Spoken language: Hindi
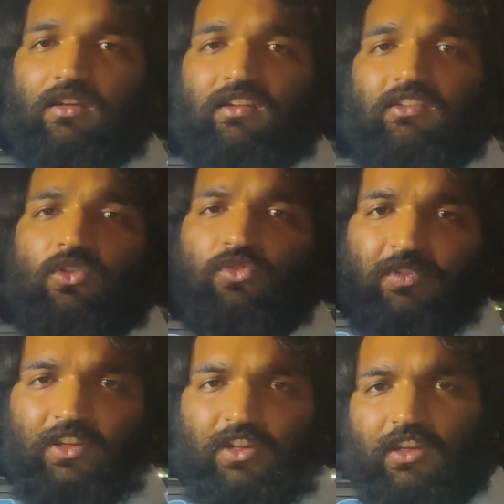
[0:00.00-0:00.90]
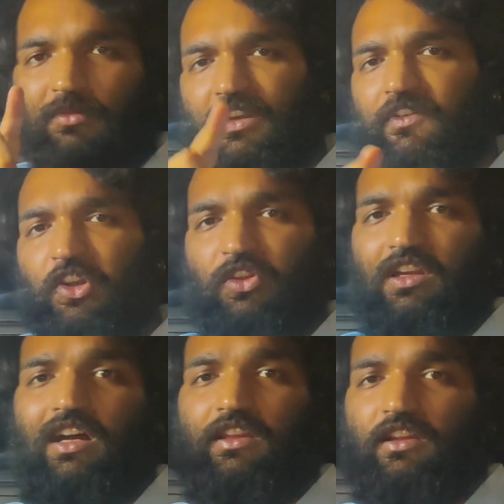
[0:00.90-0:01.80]
डिस्काउंट भी दे देंगे मेरी वीडियो
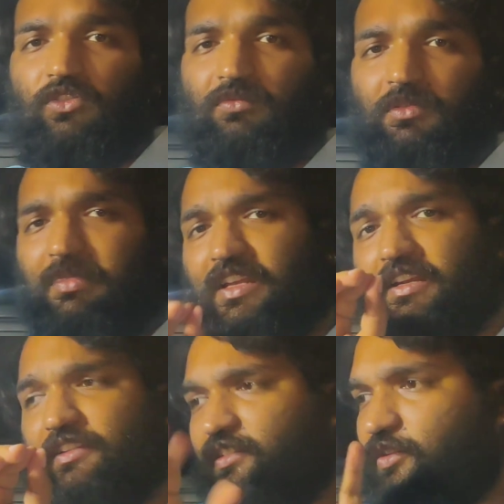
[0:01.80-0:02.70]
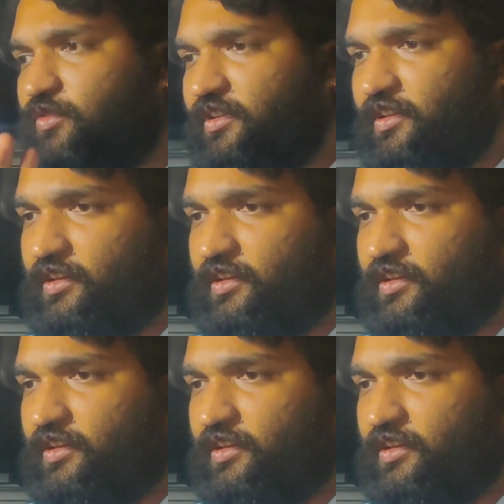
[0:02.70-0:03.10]
दिखा देना तुम्हें बढ़िया डिस्काउंट दे